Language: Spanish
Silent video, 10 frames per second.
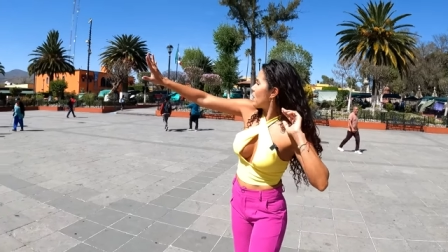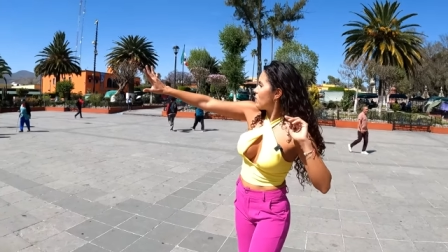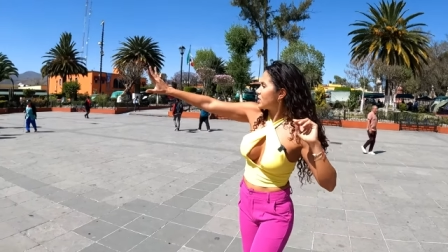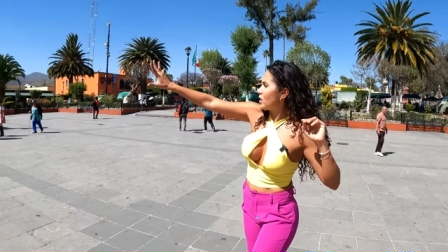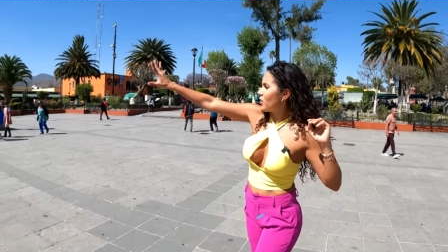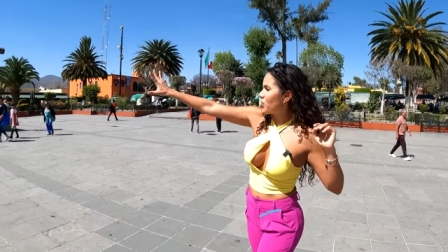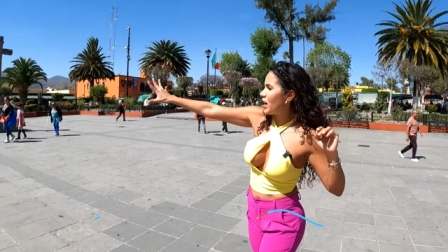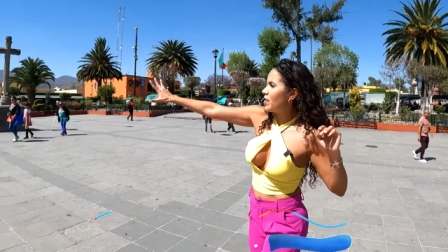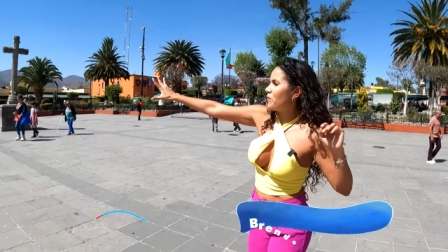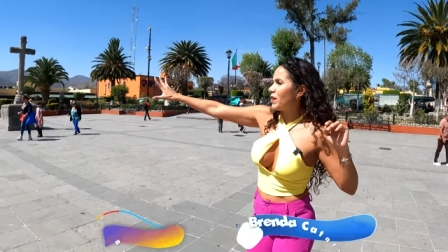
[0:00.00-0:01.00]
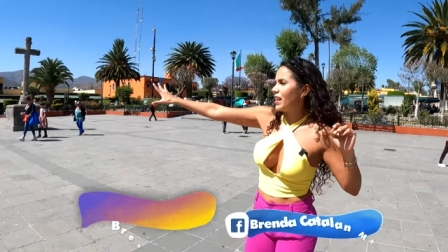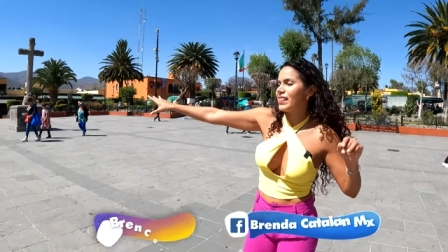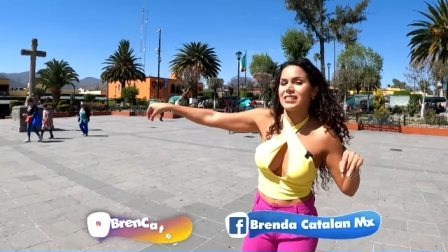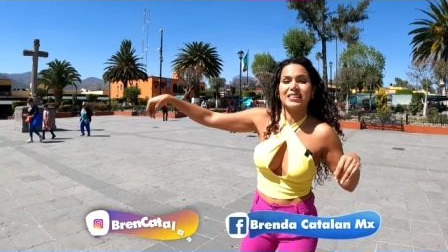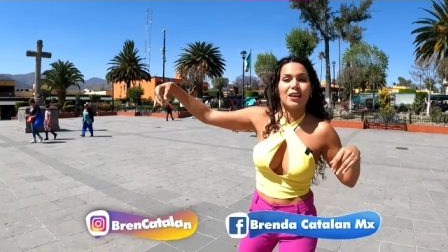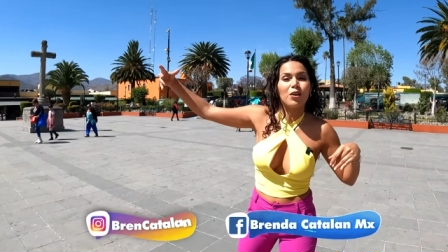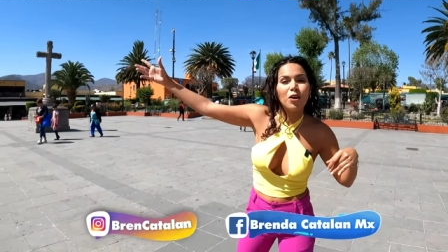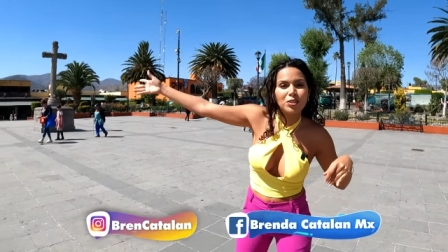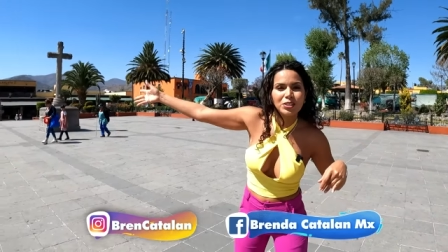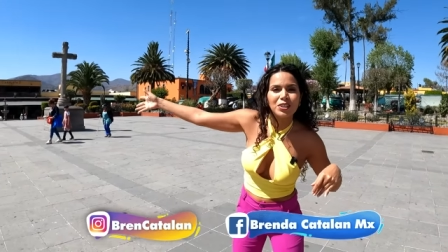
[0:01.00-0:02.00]
podemos encontrar diferentes
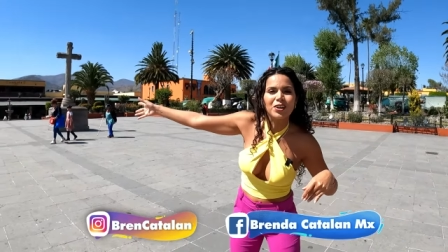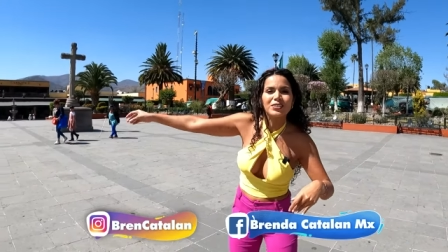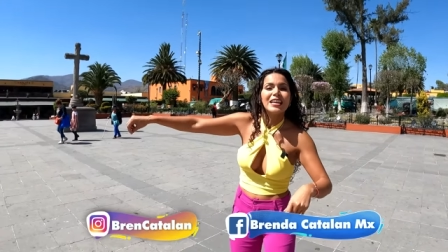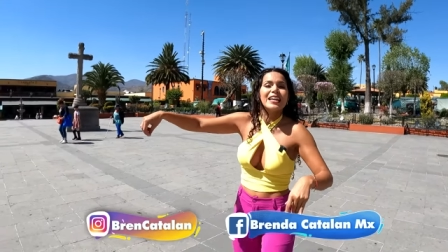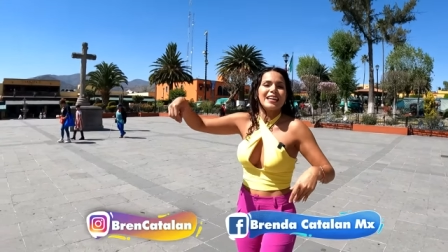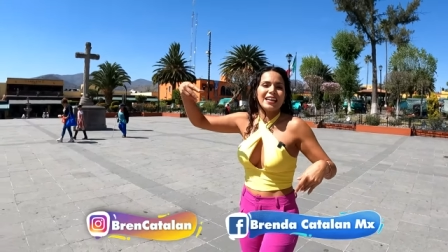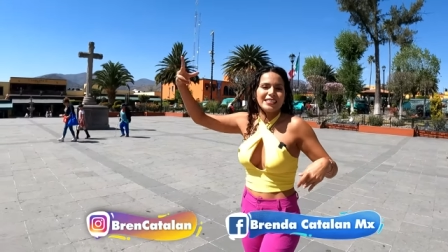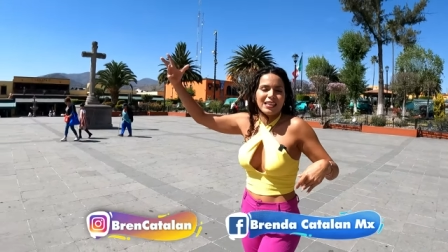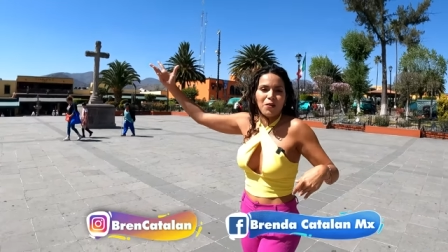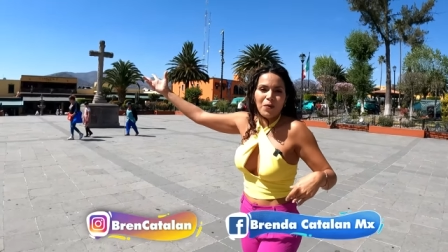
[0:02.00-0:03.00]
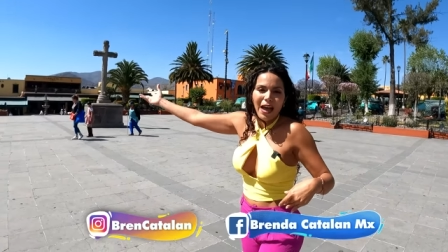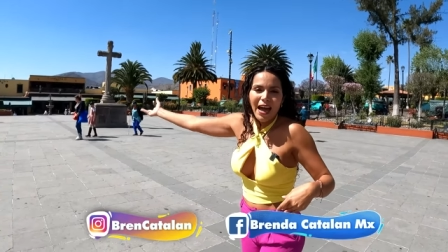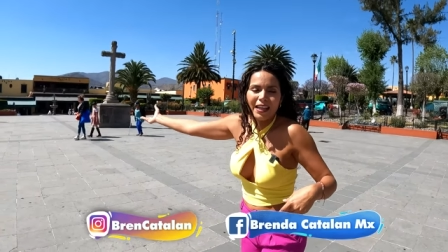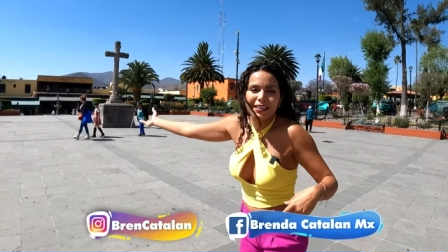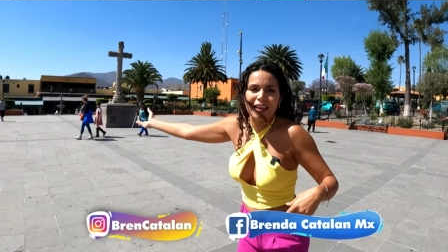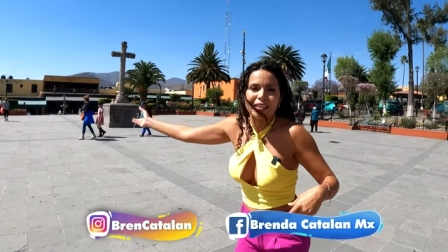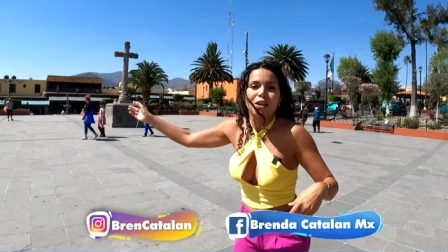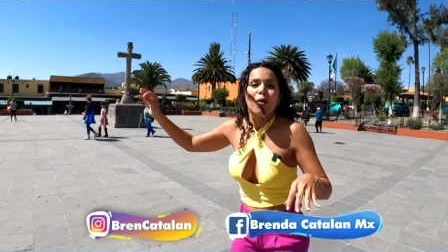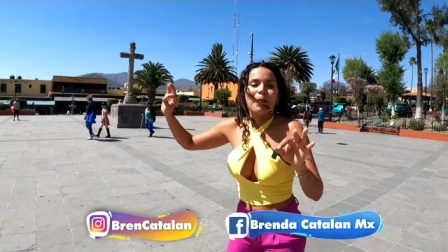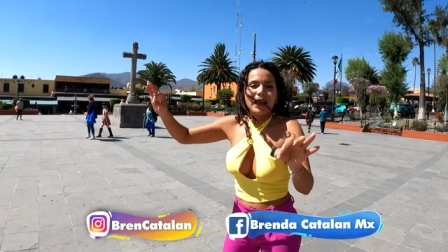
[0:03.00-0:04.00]
negocios,
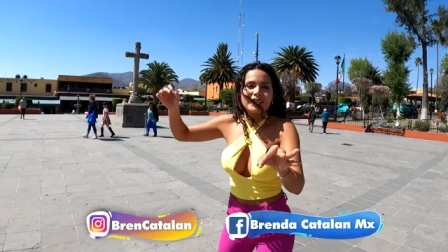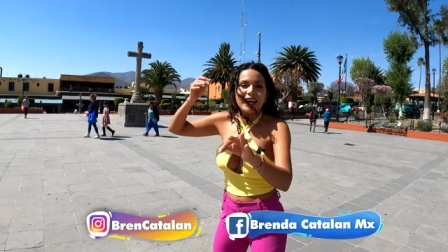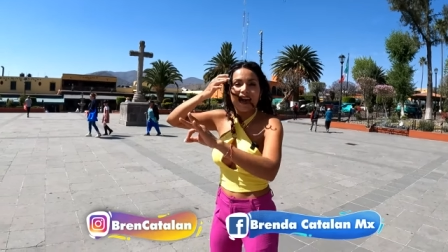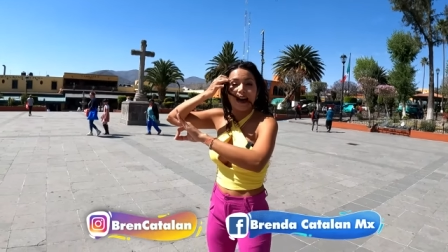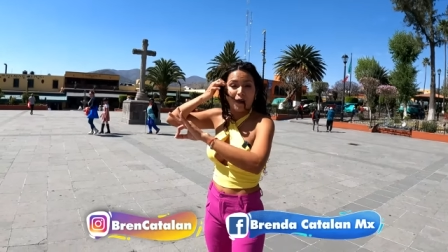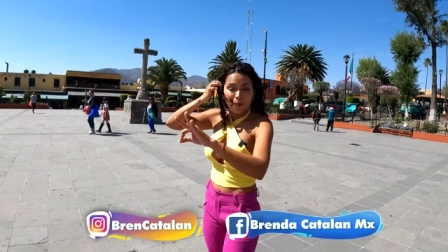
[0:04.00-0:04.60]
restaurantes para llegar a